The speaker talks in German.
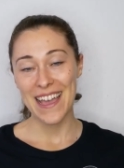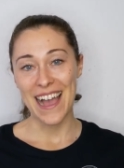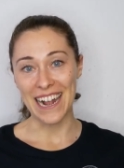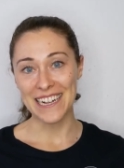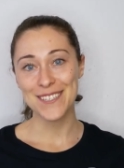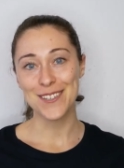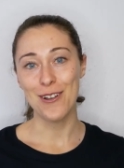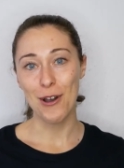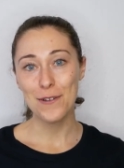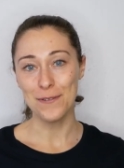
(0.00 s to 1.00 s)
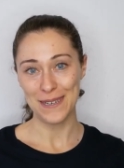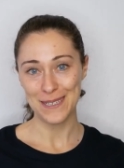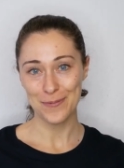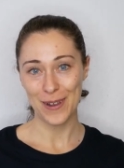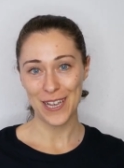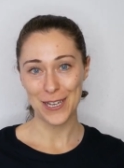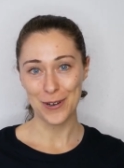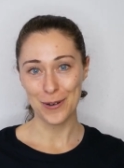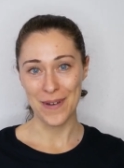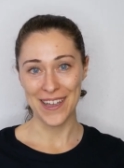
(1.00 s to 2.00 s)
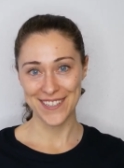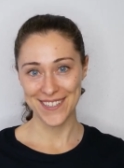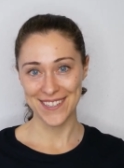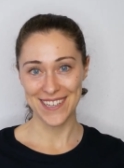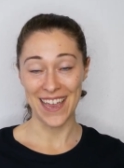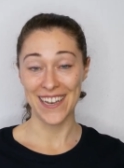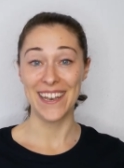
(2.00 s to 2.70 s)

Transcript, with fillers: Als Läufer ist man ja doch meistens eine